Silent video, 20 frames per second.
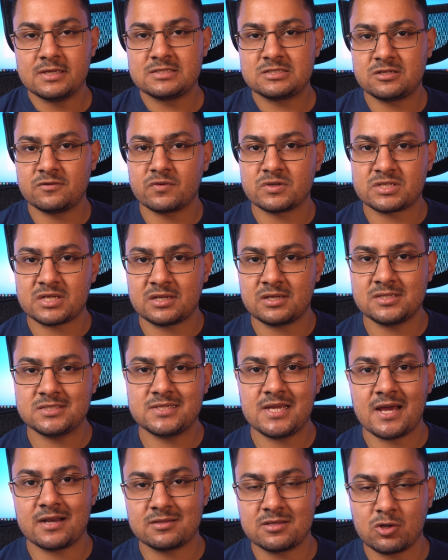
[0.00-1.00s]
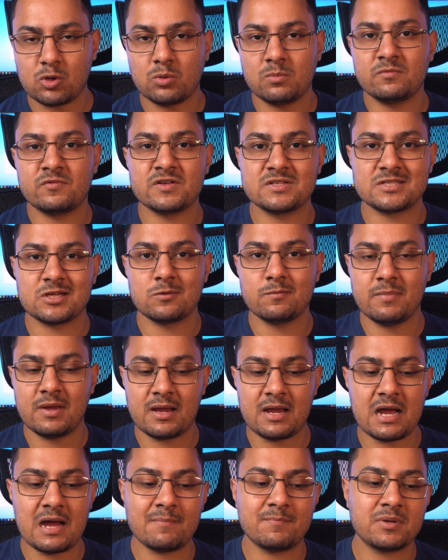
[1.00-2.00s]
Se você quiser, tem como fazer um
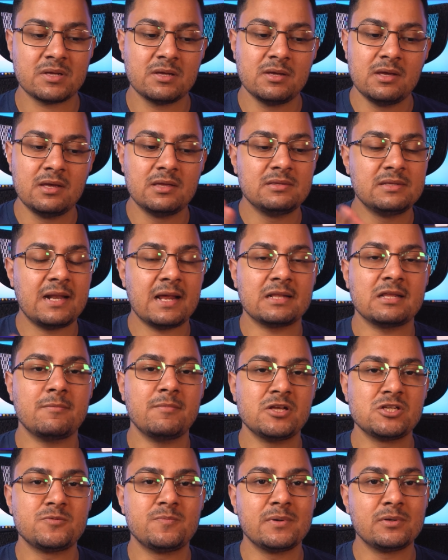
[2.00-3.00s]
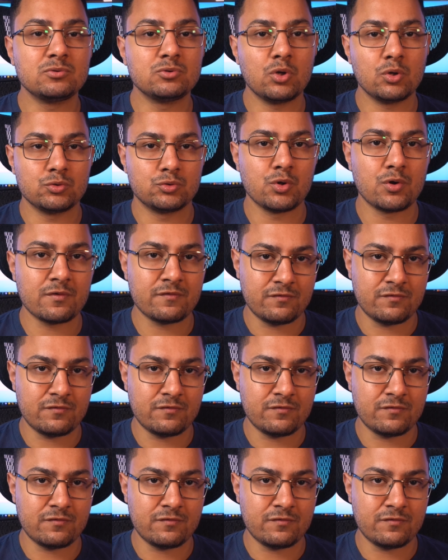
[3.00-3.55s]
backup diretamente pelo Dr.